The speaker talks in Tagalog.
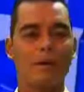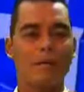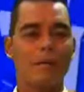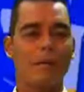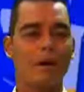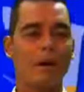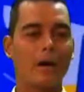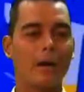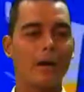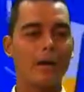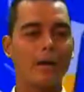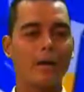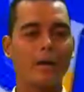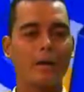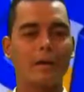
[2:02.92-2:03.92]
magalang
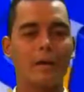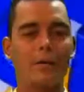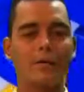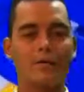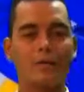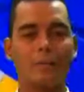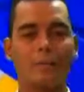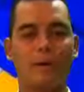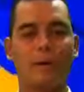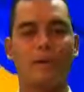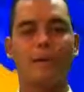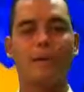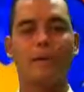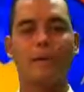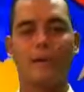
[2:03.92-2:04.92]
niyang kinausap
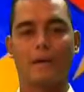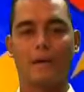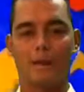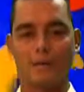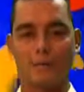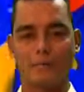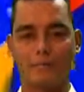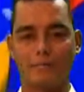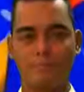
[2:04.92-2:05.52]
ang kaniyang ina.